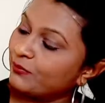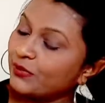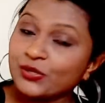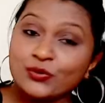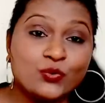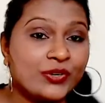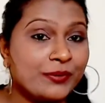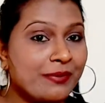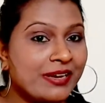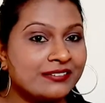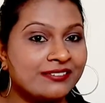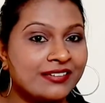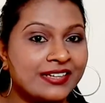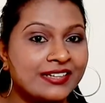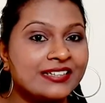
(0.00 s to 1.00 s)
मगर कोई
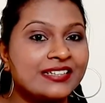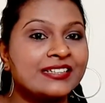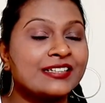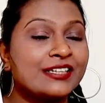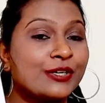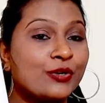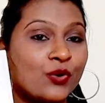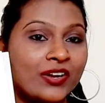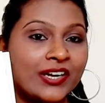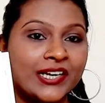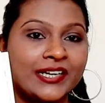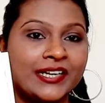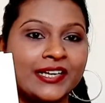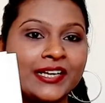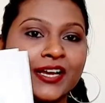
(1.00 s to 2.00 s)
बात नहीं इनकी
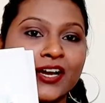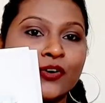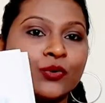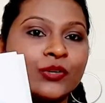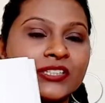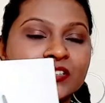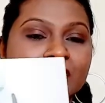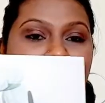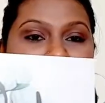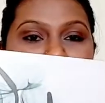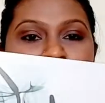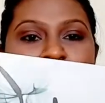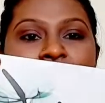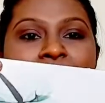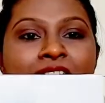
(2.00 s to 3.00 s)
क्वालिटी और इनका
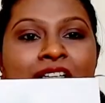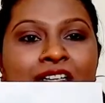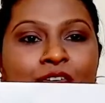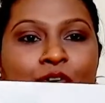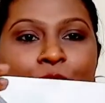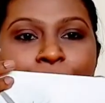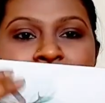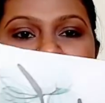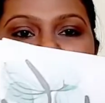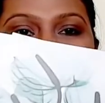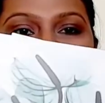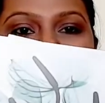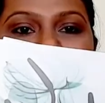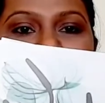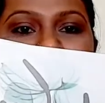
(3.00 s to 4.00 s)
जो कलर
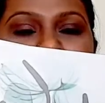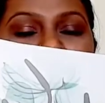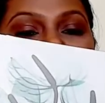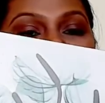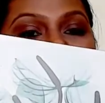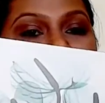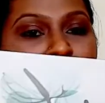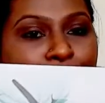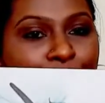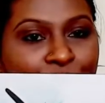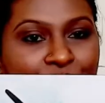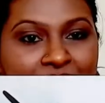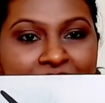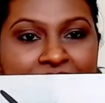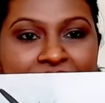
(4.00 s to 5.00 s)
कॉम्बिनेशन है ये
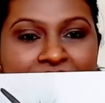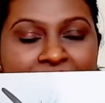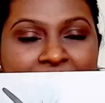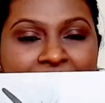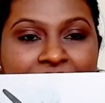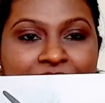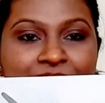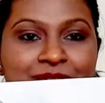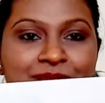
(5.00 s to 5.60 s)
बहुत ही अच्छा है